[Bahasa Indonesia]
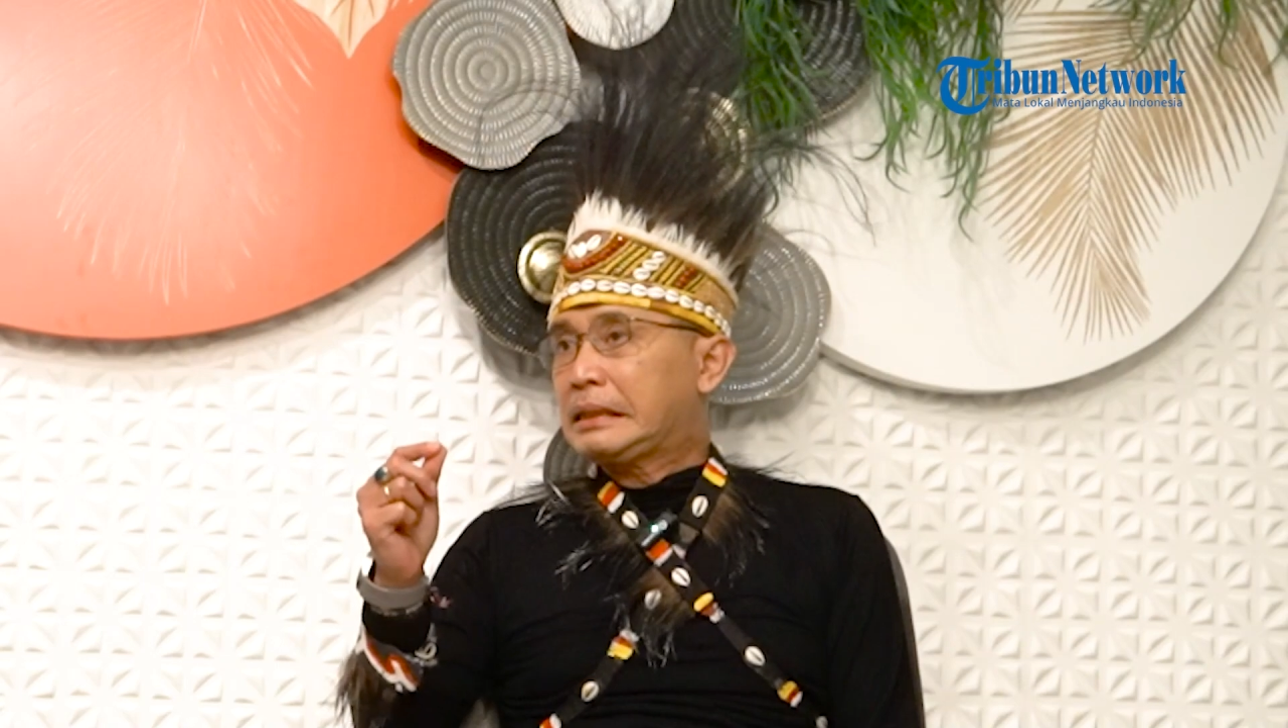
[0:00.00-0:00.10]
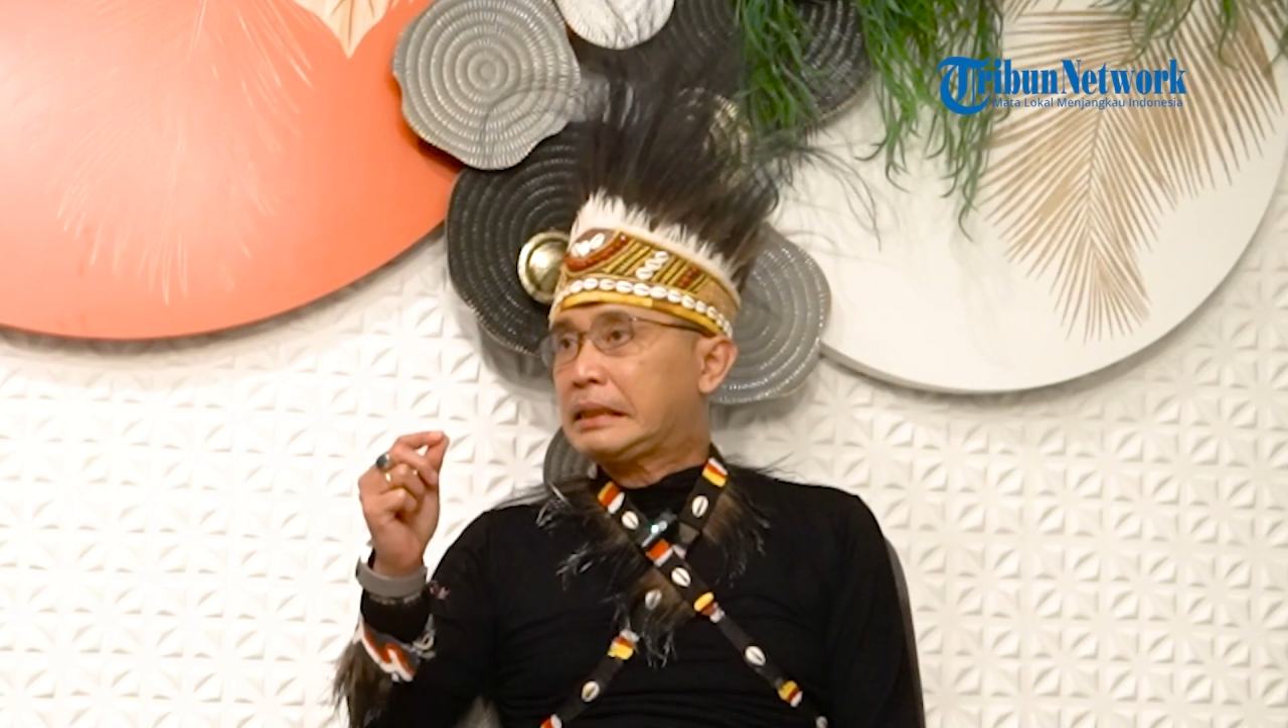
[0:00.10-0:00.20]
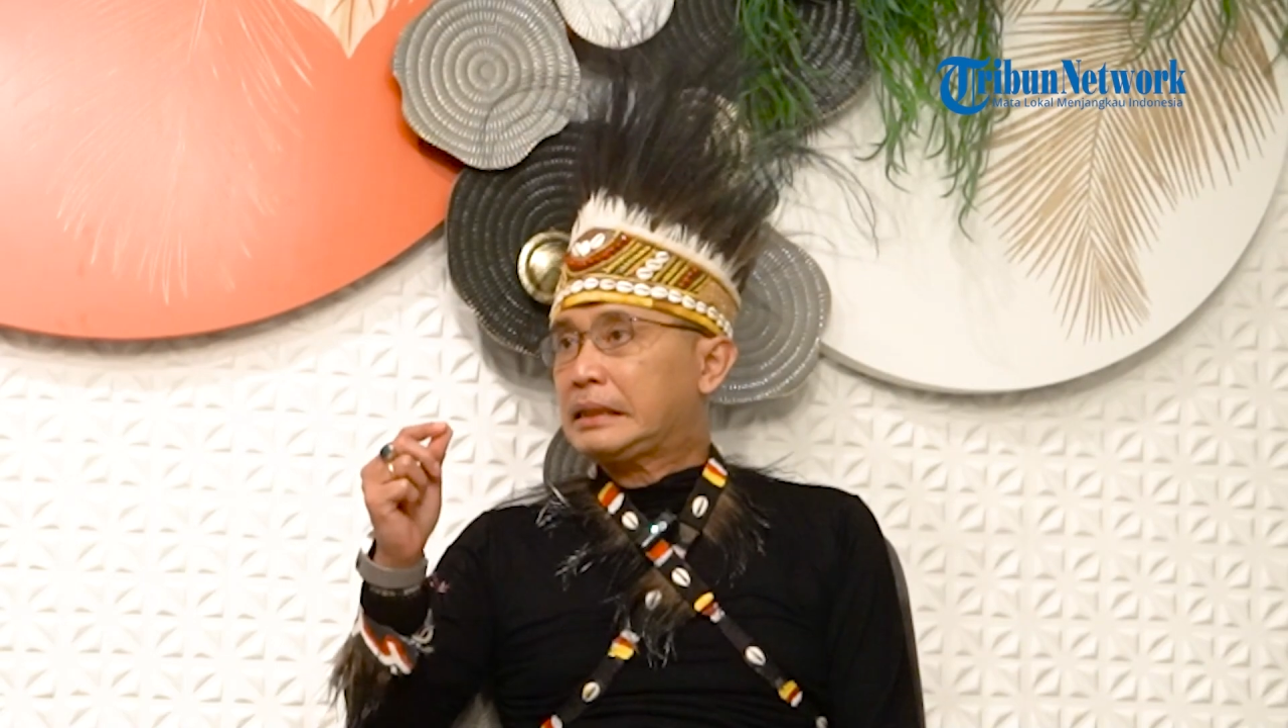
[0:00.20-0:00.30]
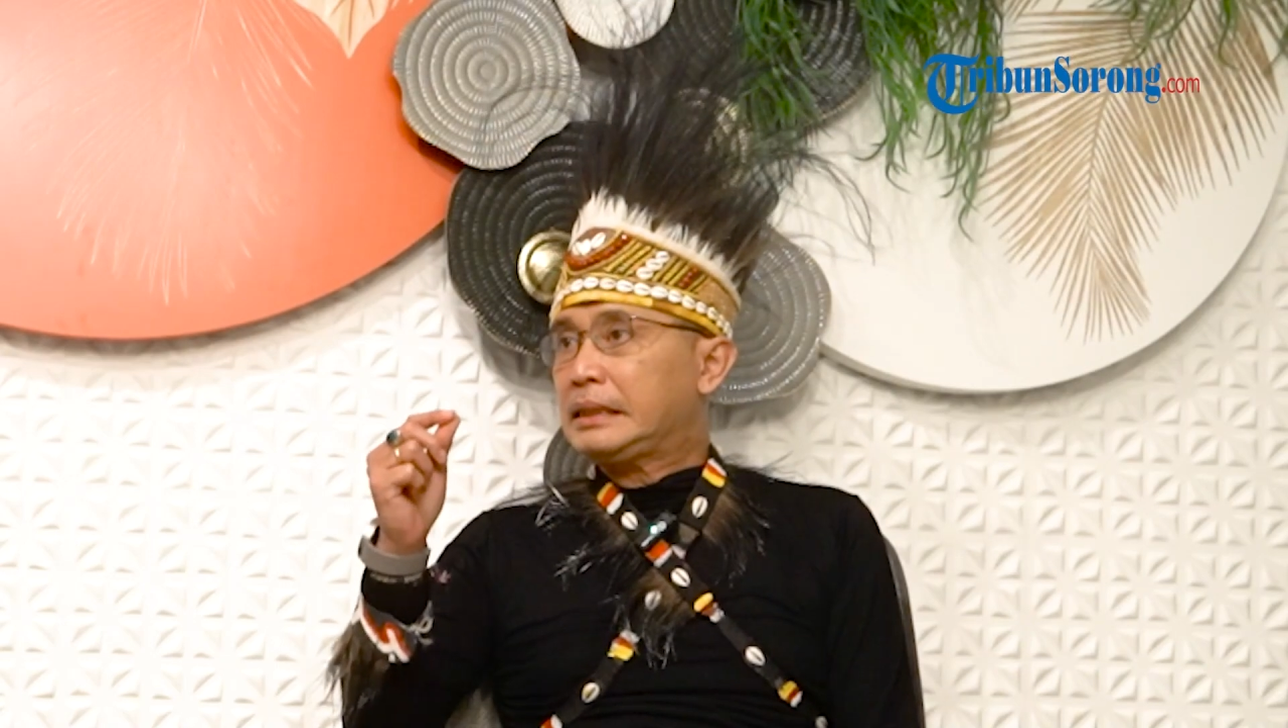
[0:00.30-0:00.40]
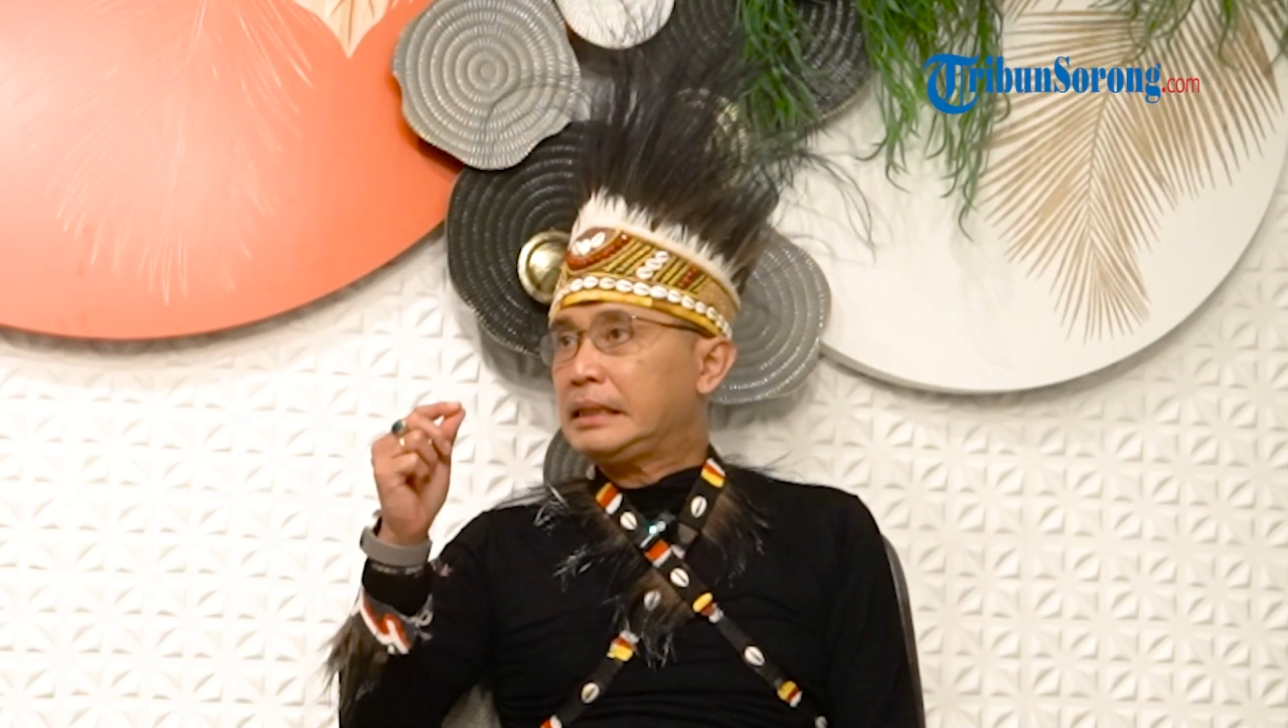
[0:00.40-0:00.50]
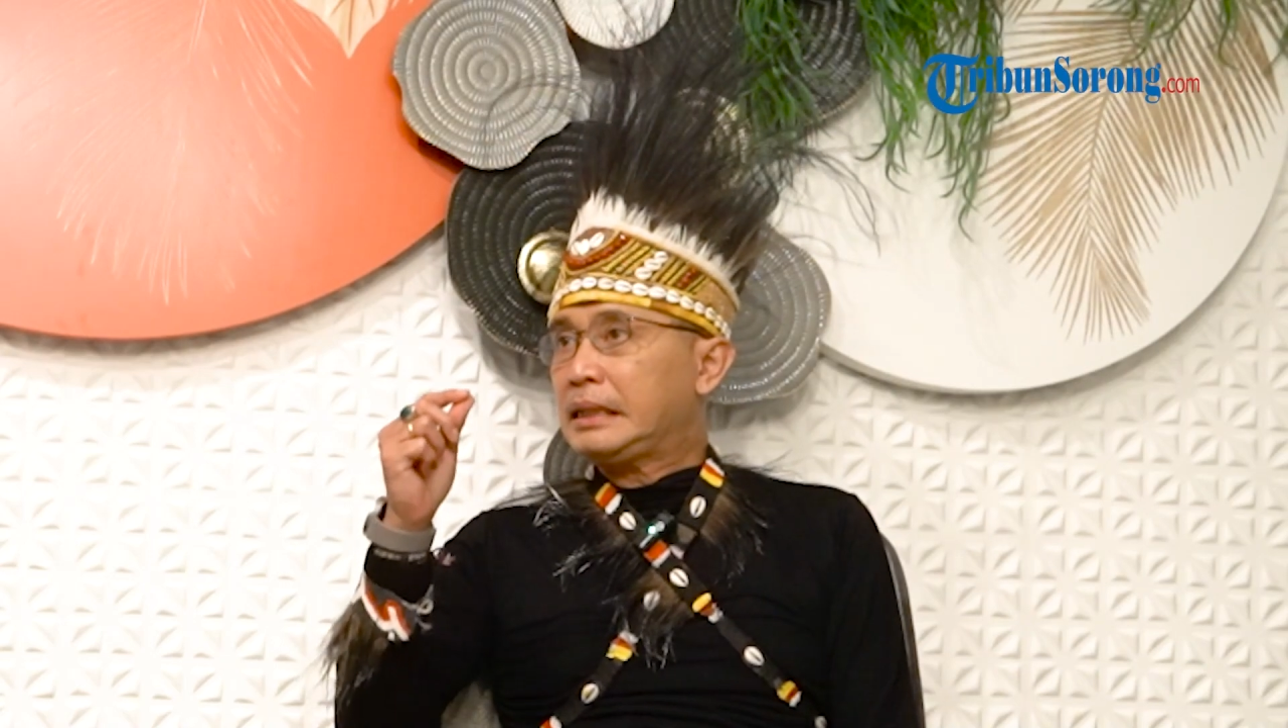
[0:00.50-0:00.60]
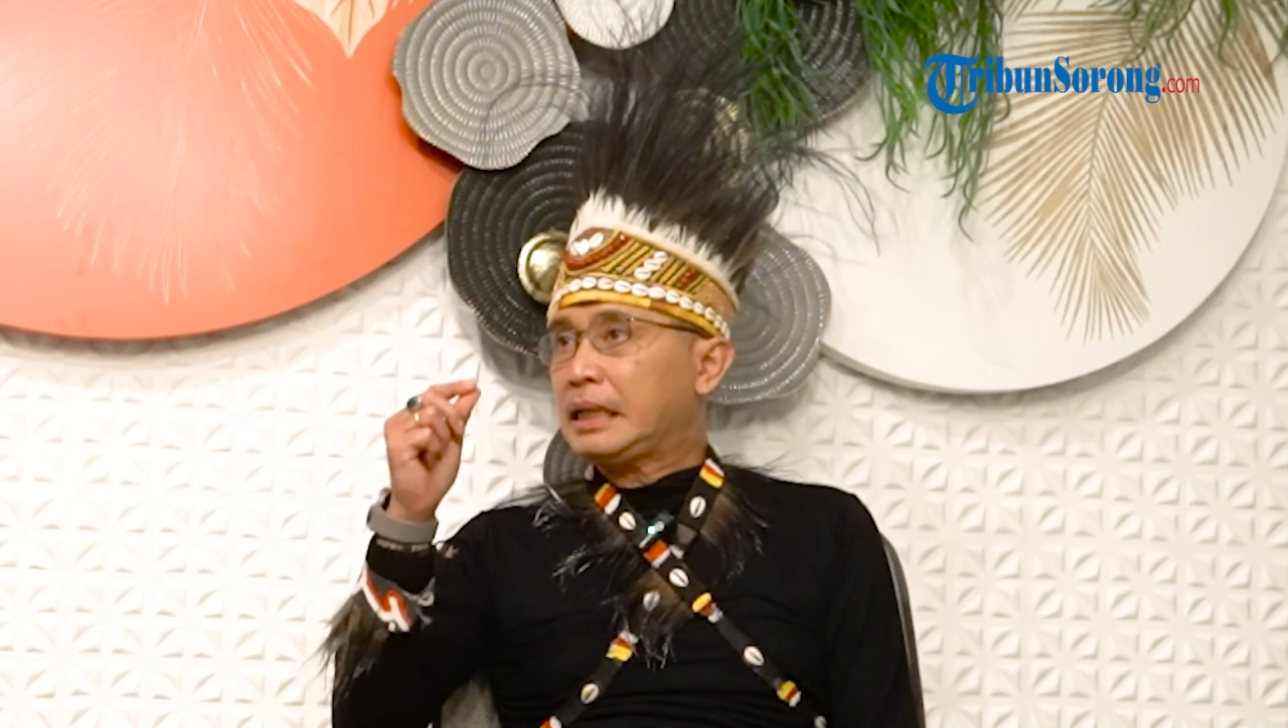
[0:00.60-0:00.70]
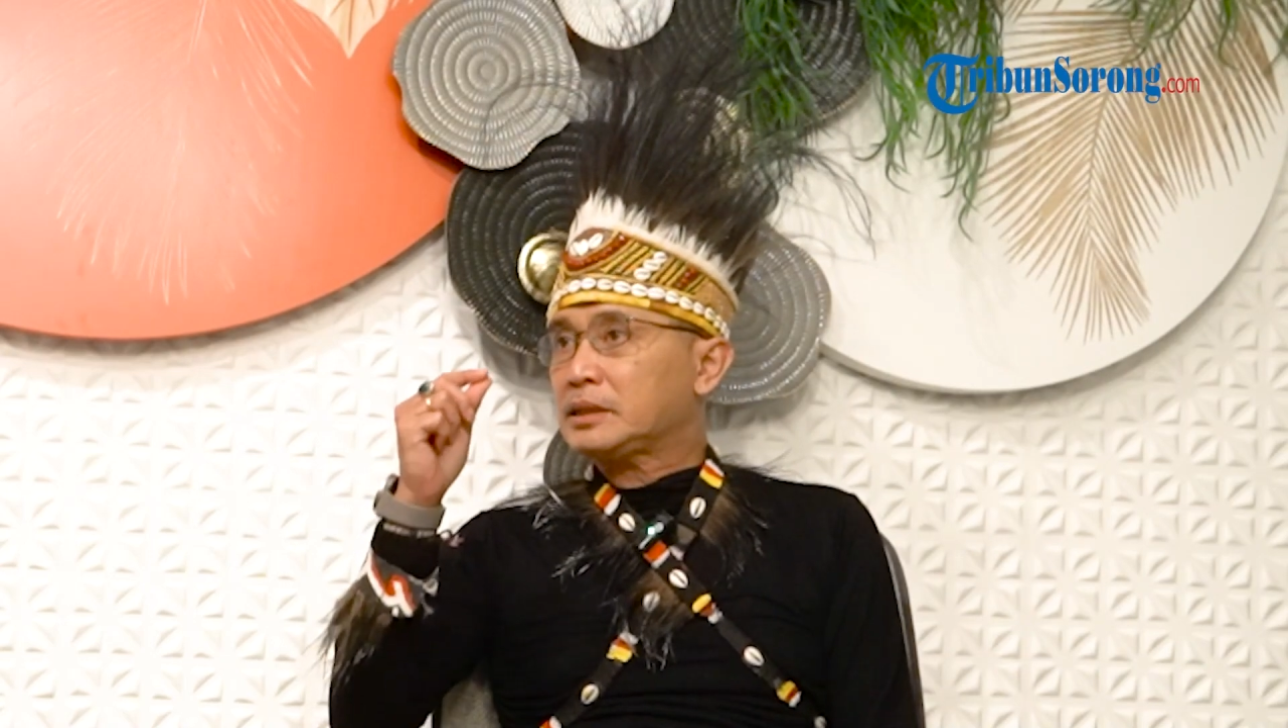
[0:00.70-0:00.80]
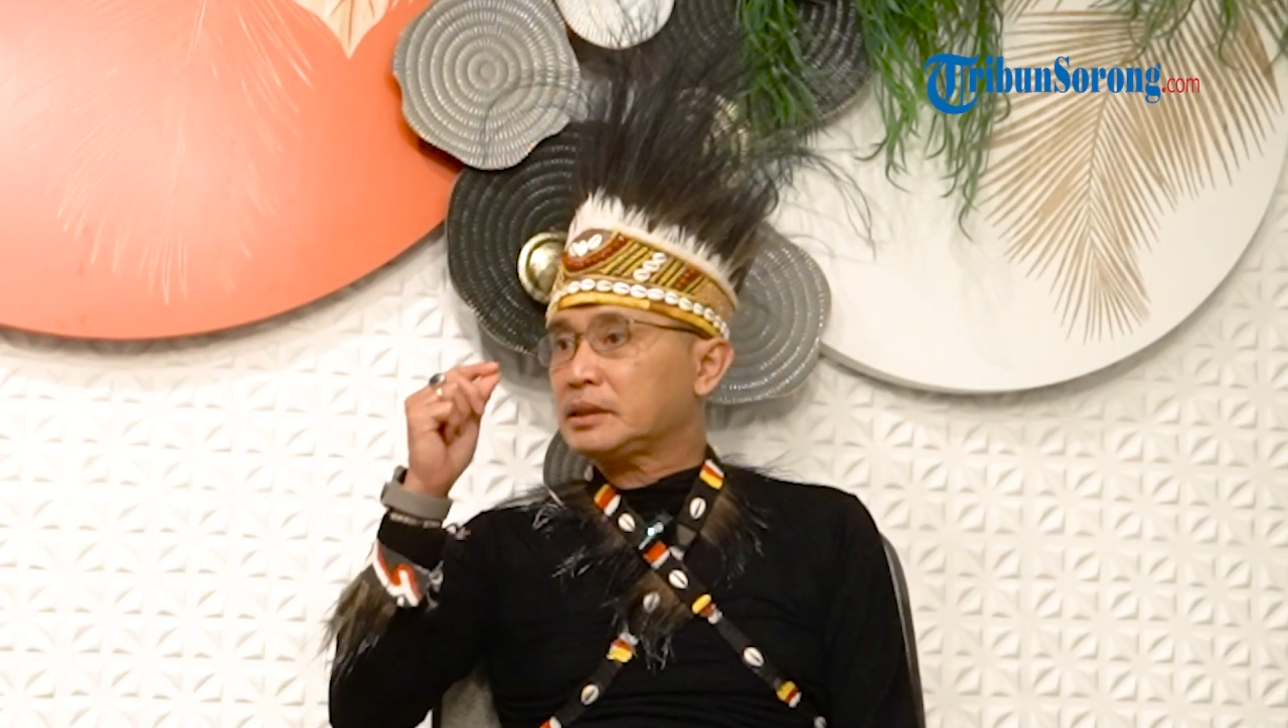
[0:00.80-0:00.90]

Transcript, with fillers: Ketika